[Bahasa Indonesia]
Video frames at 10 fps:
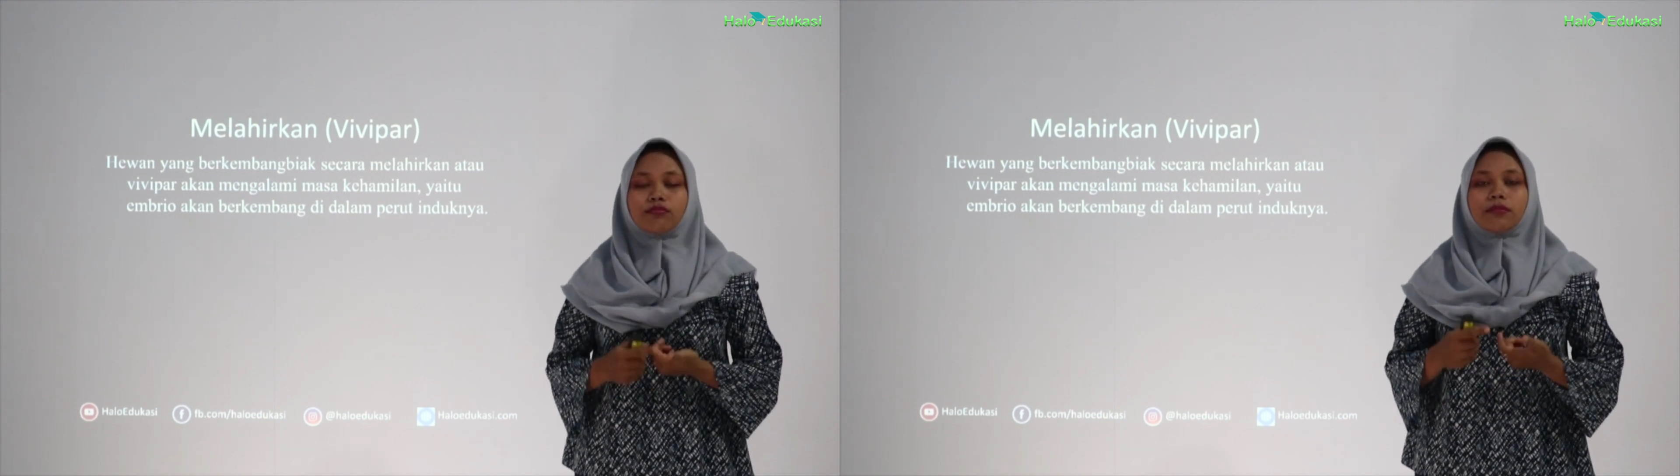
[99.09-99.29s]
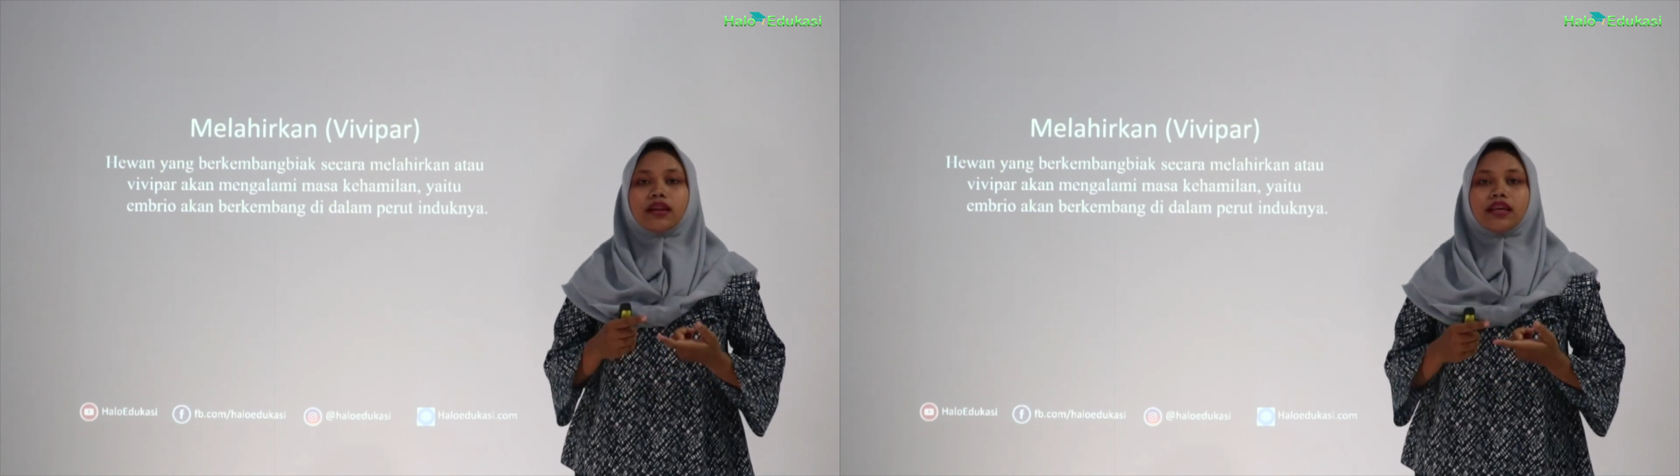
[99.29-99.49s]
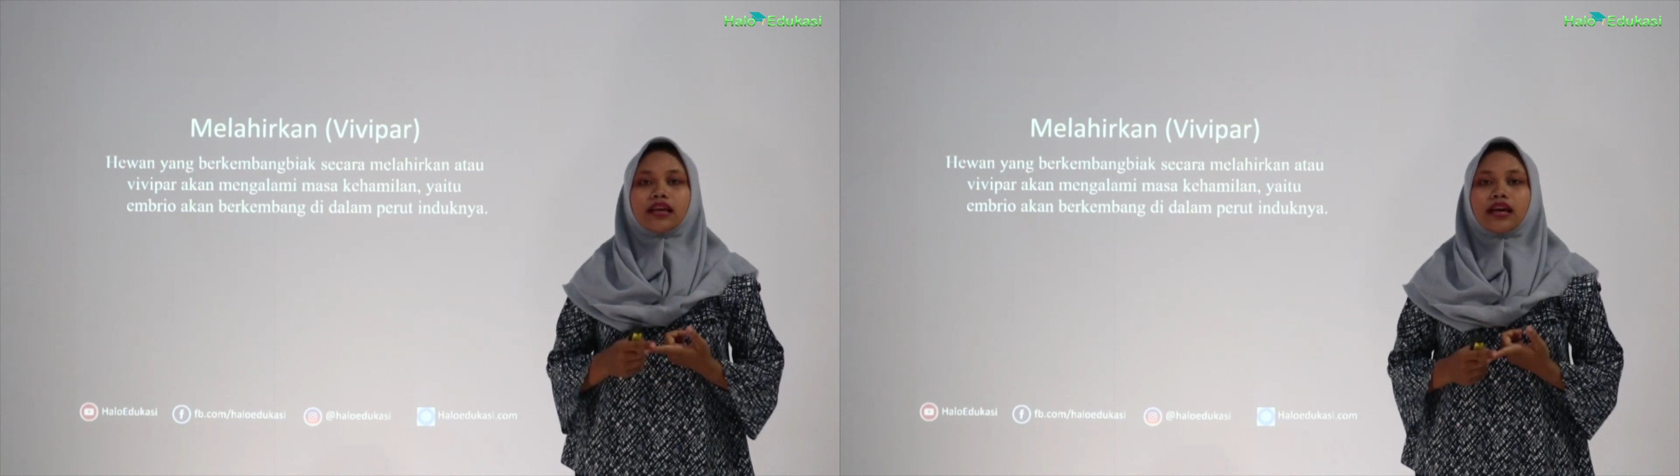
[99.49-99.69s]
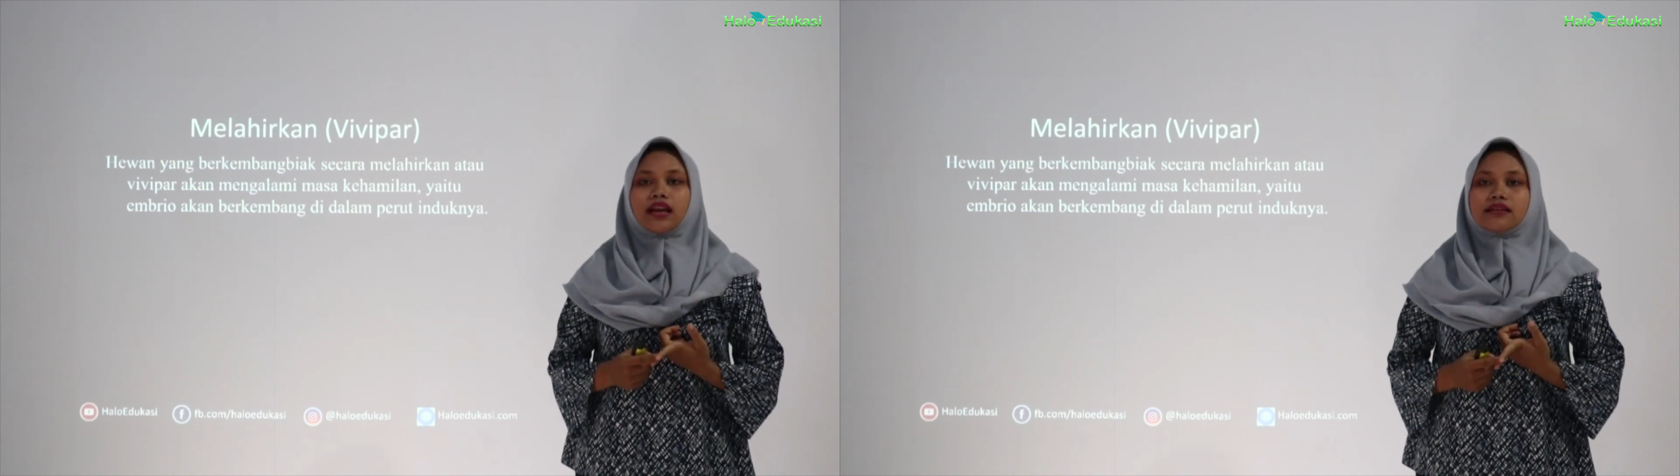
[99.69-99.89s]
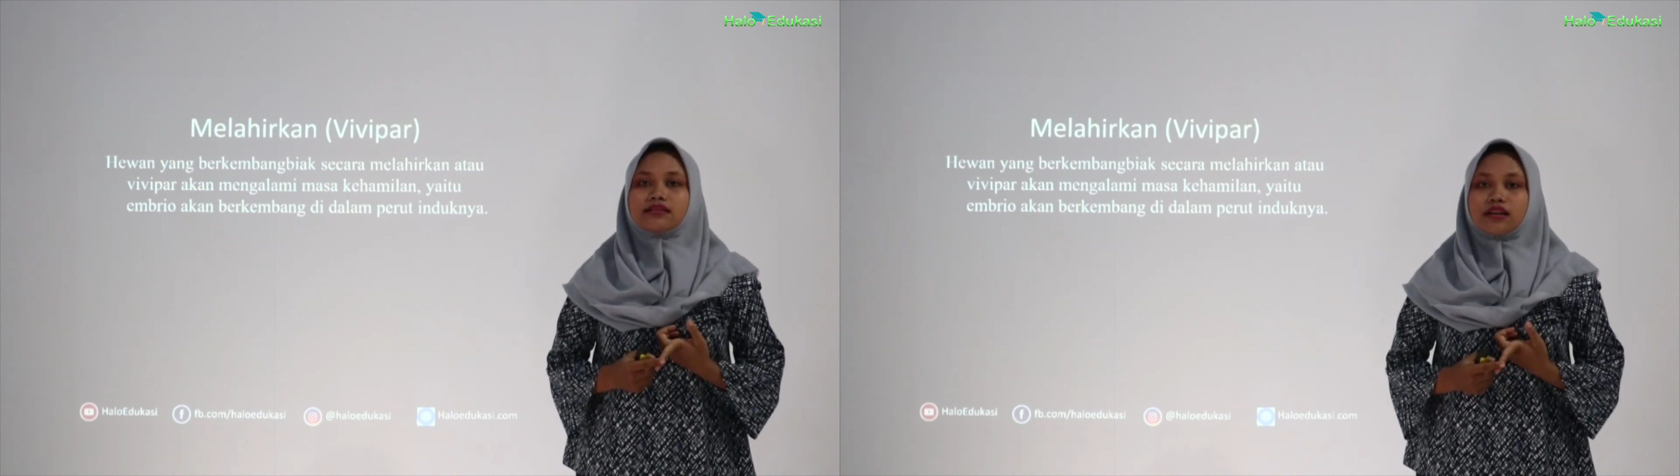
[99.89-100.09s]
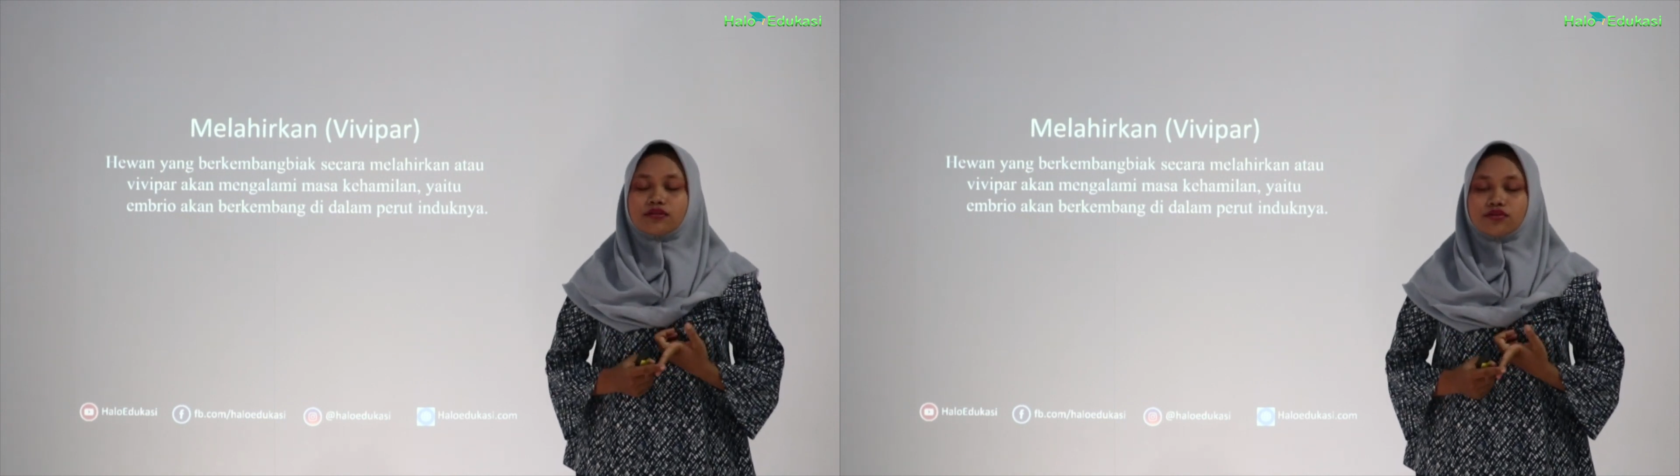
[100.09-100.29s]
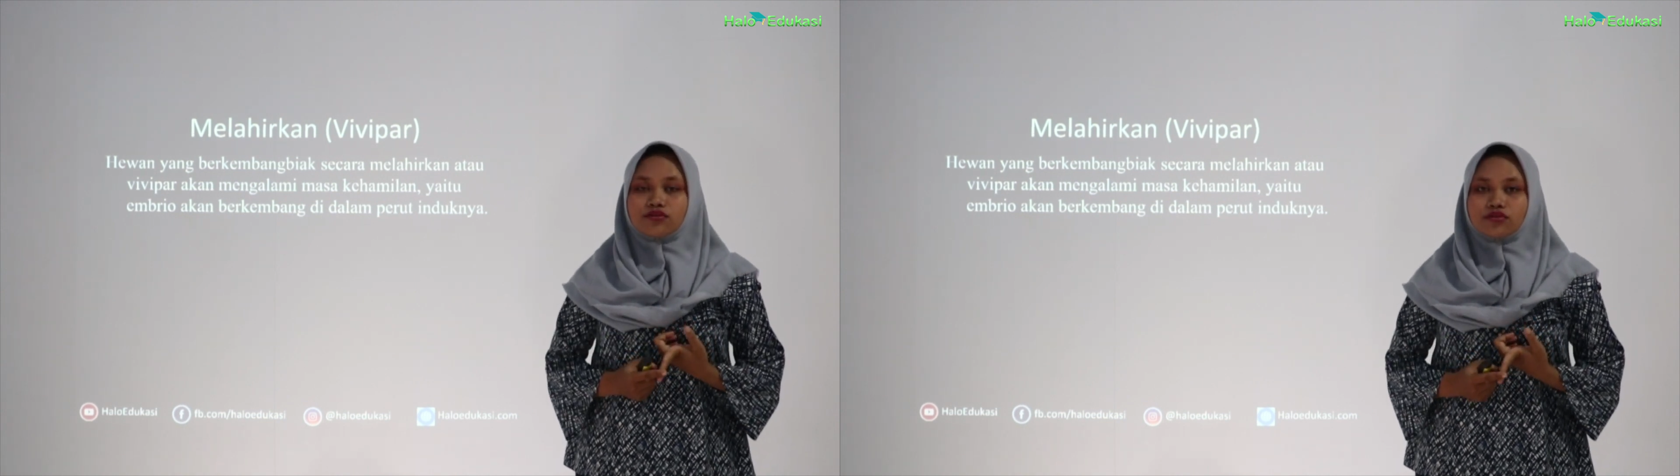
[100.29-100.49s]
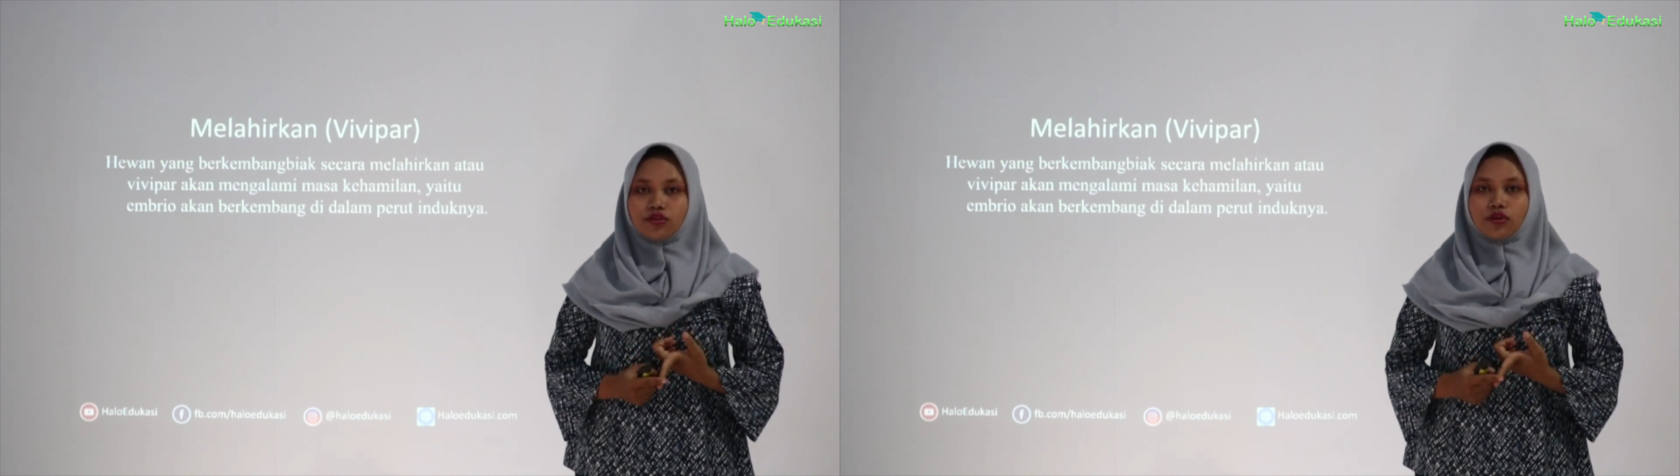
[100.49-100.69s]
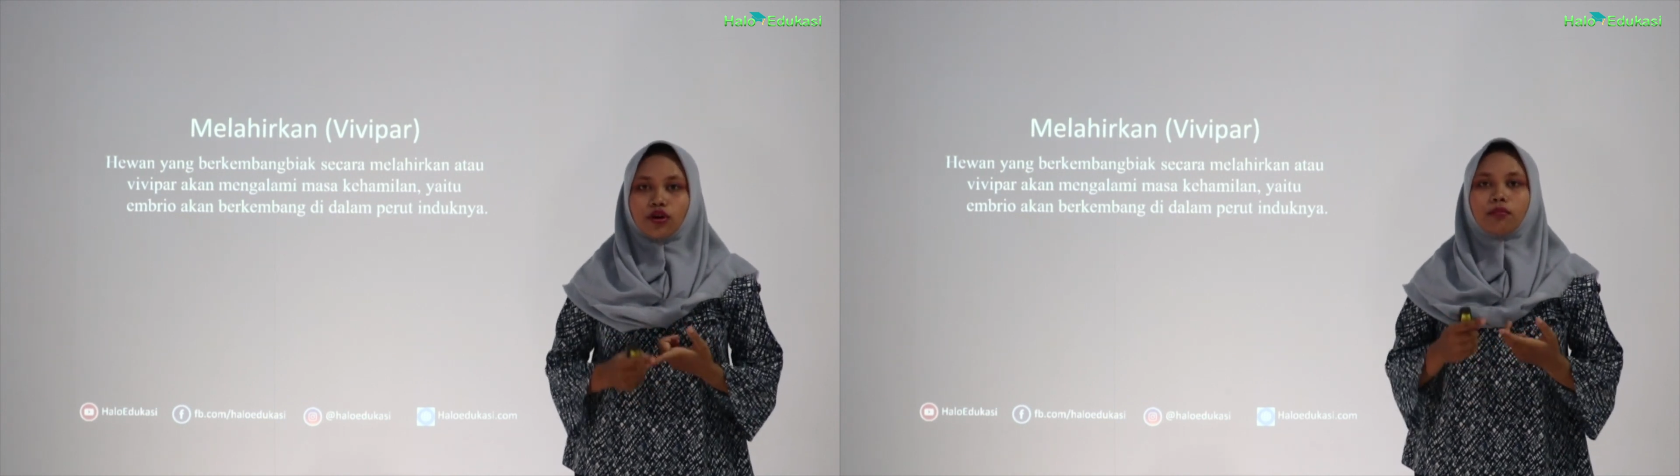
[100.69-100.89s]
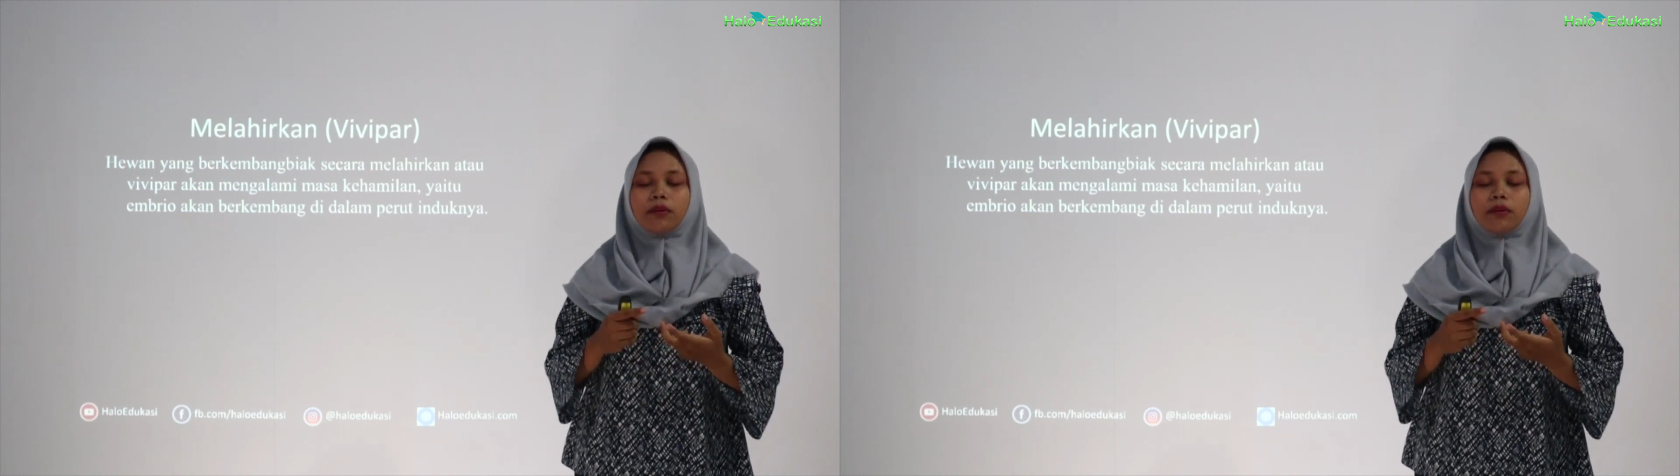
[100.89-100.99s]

memiliki kelenjar susu,